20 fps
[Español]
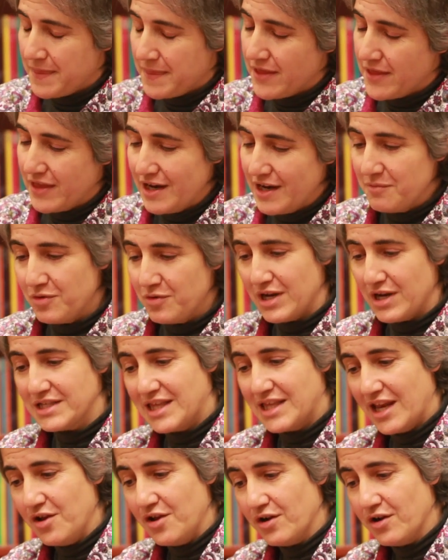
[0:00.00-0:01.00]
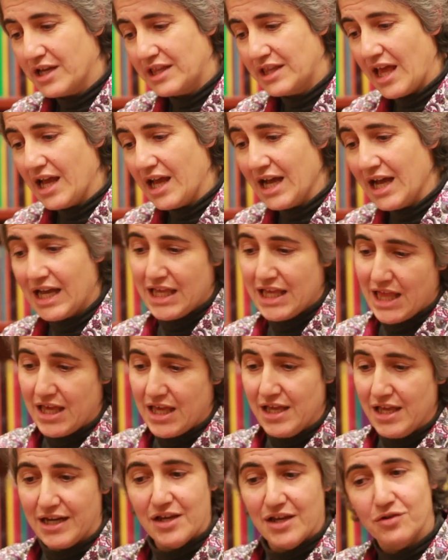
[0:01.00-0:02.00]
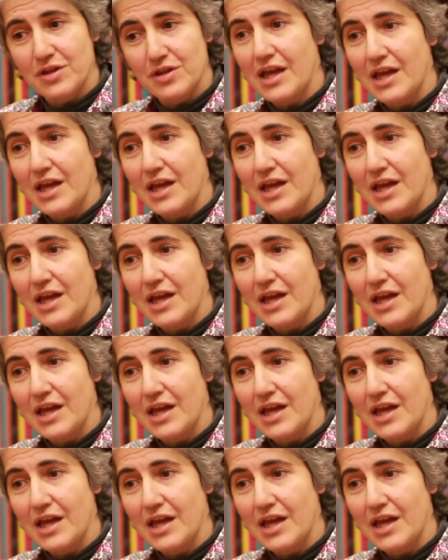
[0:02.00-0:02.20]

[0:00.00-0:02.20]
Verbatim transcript: es en el monasterio el que tenga que dé y el que no